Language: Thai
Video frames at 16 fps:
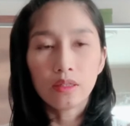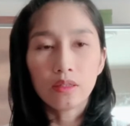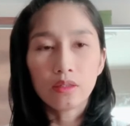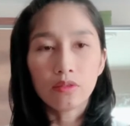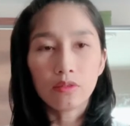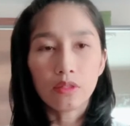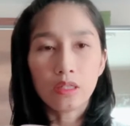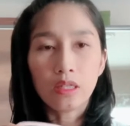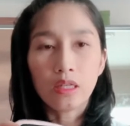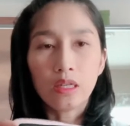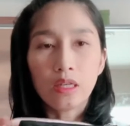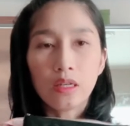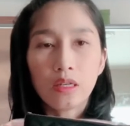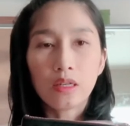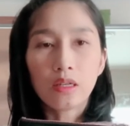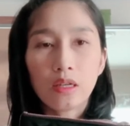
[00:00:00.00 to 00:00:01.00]
ตัวนี้
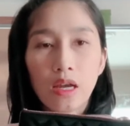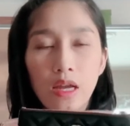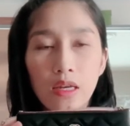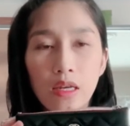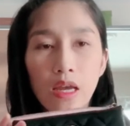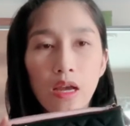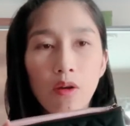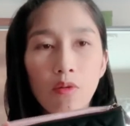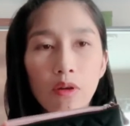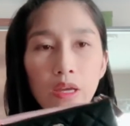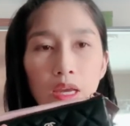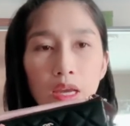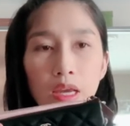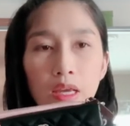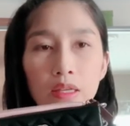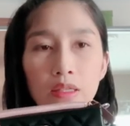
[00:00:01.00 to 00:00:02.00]
อันนี้โอเค
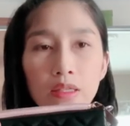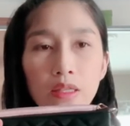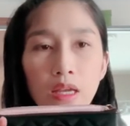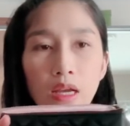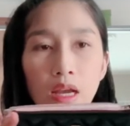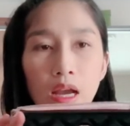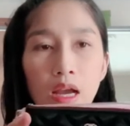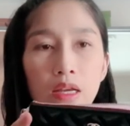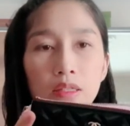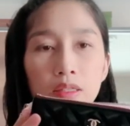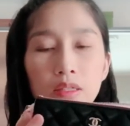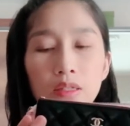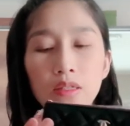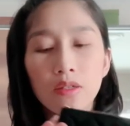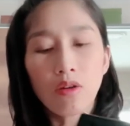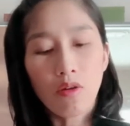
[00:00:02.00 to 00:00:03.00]
นะคะ
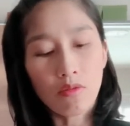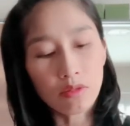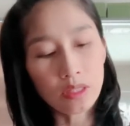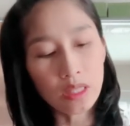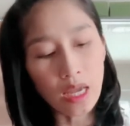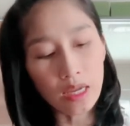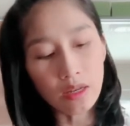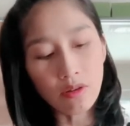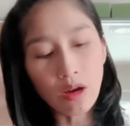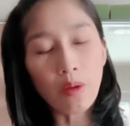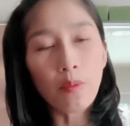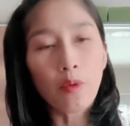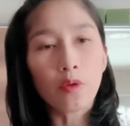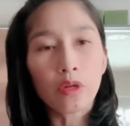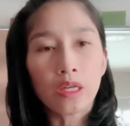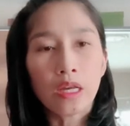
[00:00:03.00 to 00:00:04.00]
ซึ่งน้องใส่เท่ากับ
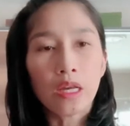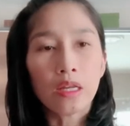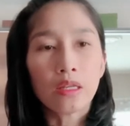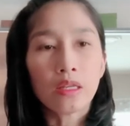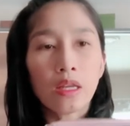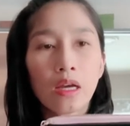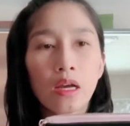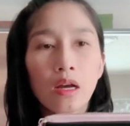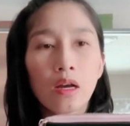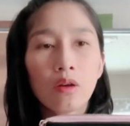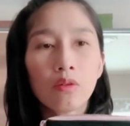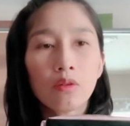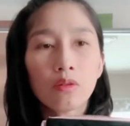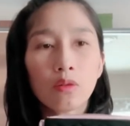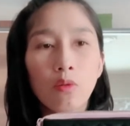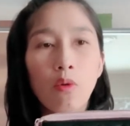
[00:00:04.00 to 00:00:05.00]
โอเคนะคะ
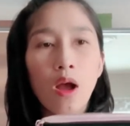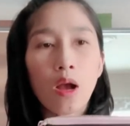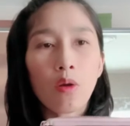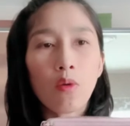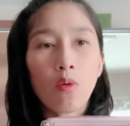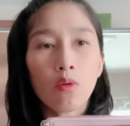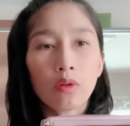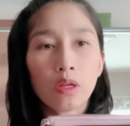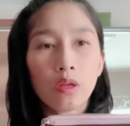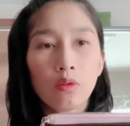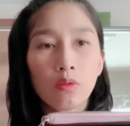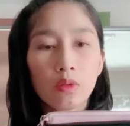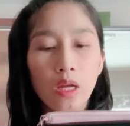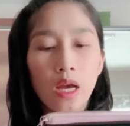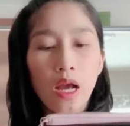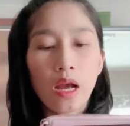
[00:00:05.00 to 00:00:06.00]
กว้าง 6 นิ้ว
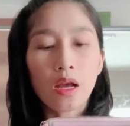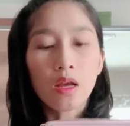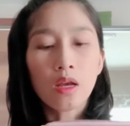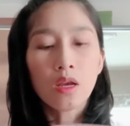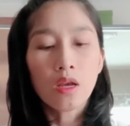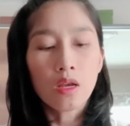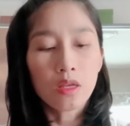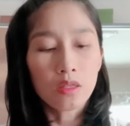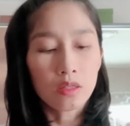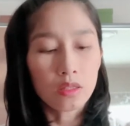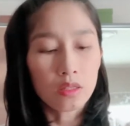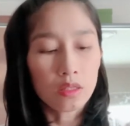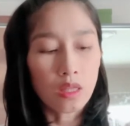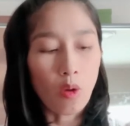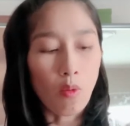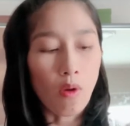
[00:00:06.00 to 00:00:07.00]
นะคะ
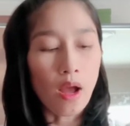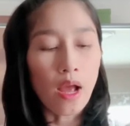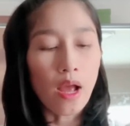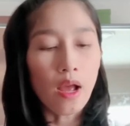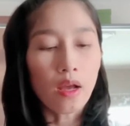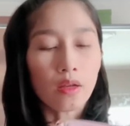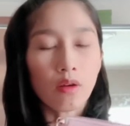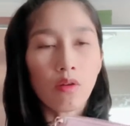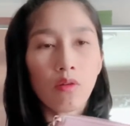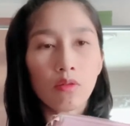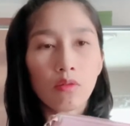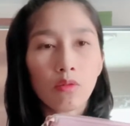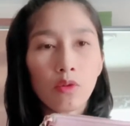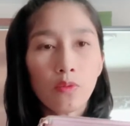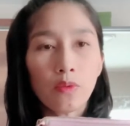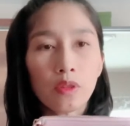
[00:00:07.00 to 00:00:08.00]
แต่ว่าของ
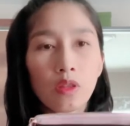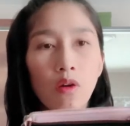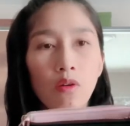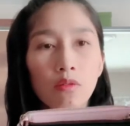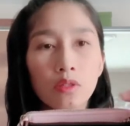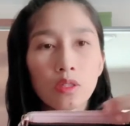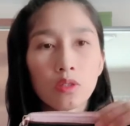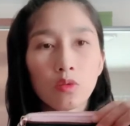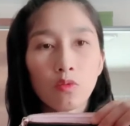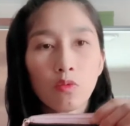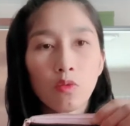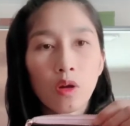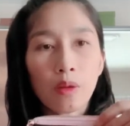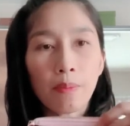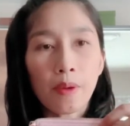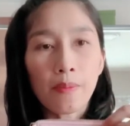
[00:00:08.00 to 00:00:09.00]
หลุยส์วิตตองจะสูง
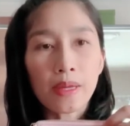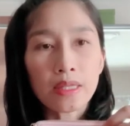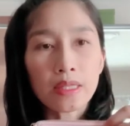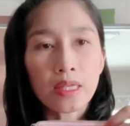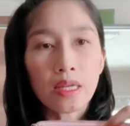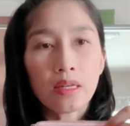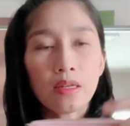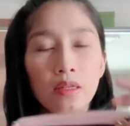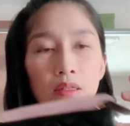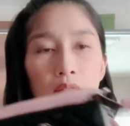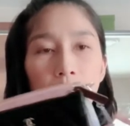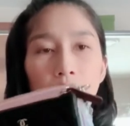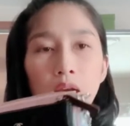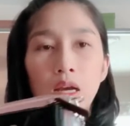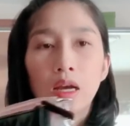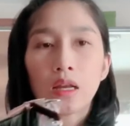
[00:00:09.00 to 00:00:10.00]
กว่าประมาณเซนหนึ่ง
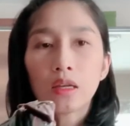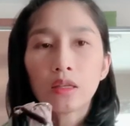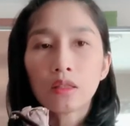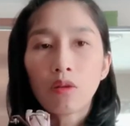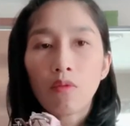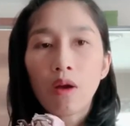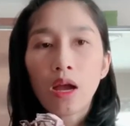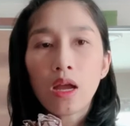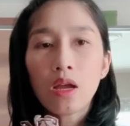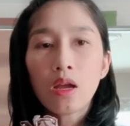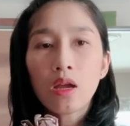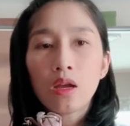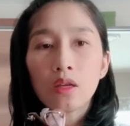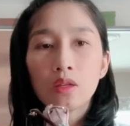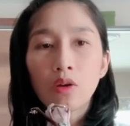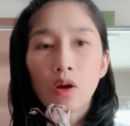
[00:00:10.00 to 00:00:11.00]
นะคะ แต่ว่า
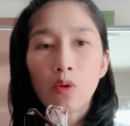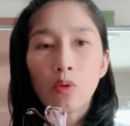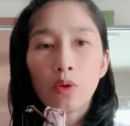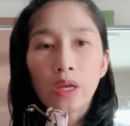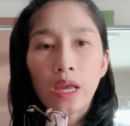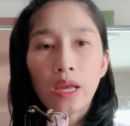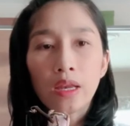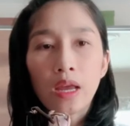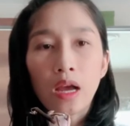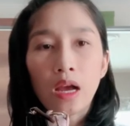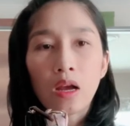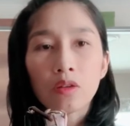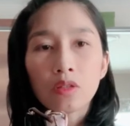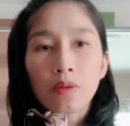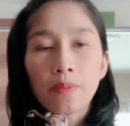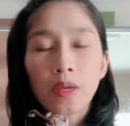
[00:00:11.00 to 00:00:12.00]
อย่างโอเคตะ
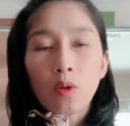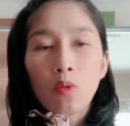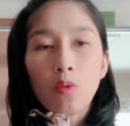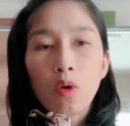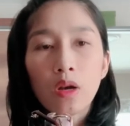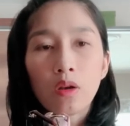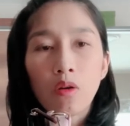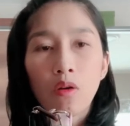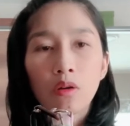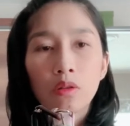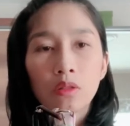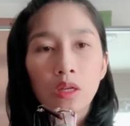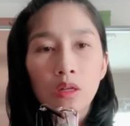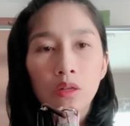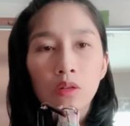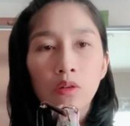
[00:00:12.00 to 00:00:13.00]
เขาจะไม่อ้วนเนาะ
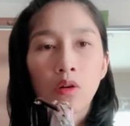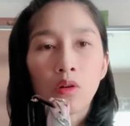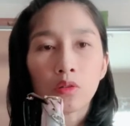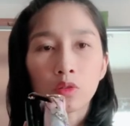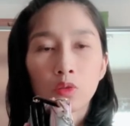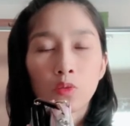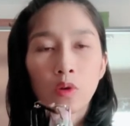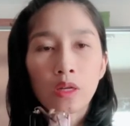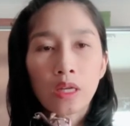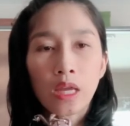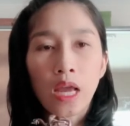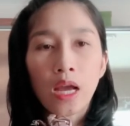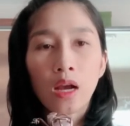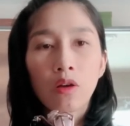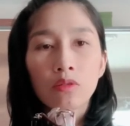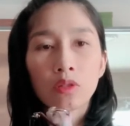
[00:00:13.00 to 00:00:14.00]
แต่ของตัวเนี้
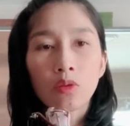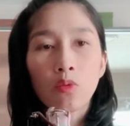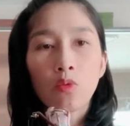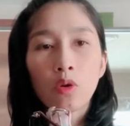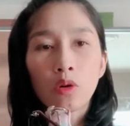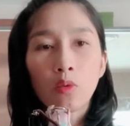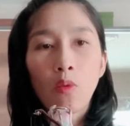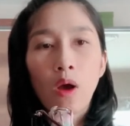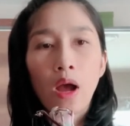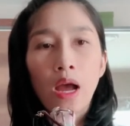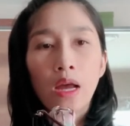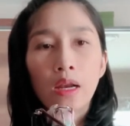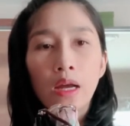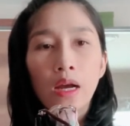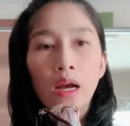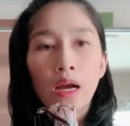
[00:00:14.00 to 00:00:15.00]
ยเขาจะอ้วนกว่า
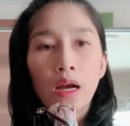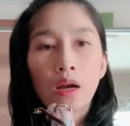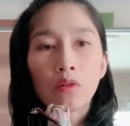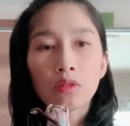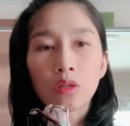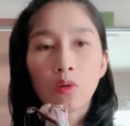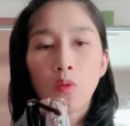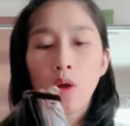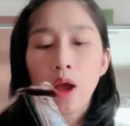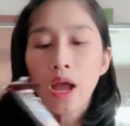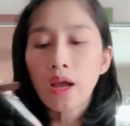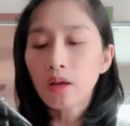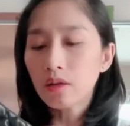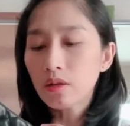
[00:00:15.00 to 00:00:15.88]
นะคะ เขาจะกว้าง